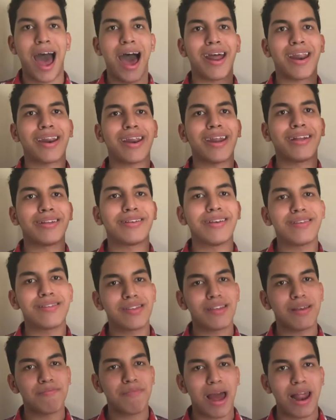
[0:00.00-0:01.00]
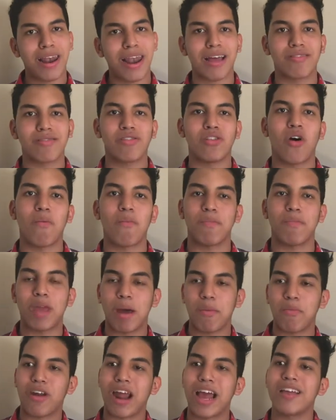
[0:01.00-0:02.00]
arrechísimas las dos, mi amor.